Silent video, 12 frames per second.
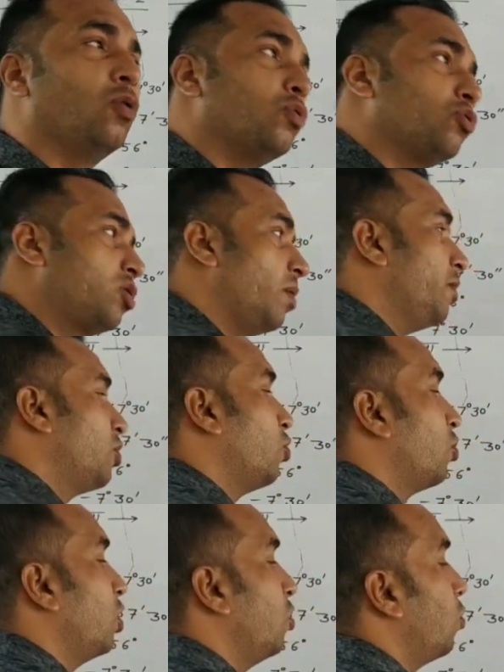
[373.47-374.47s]
उससे भी
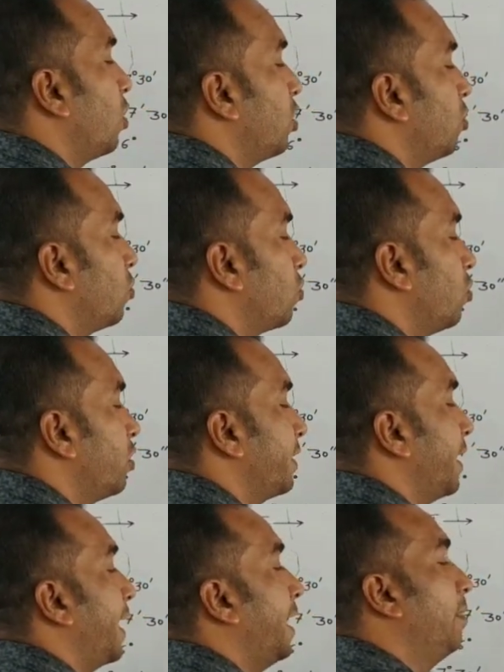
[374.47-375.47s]
छोटी होगी तो उसको
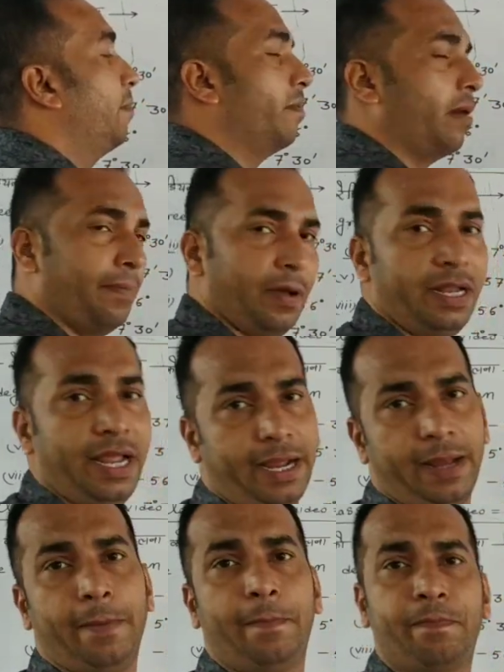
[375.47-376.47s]
सेकेंड में मापा
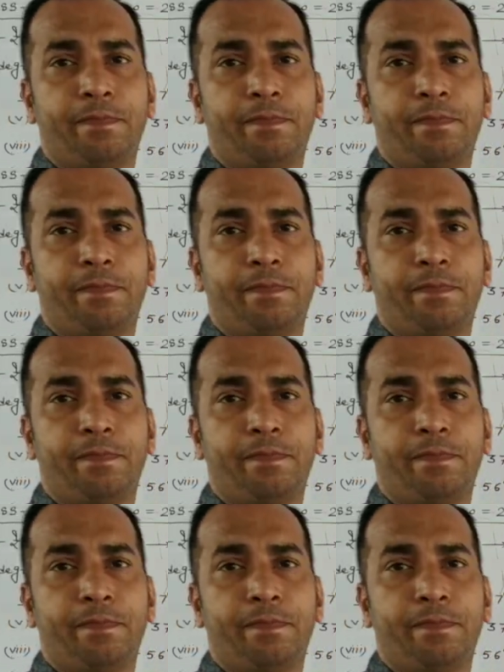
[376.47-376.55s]
जाएगा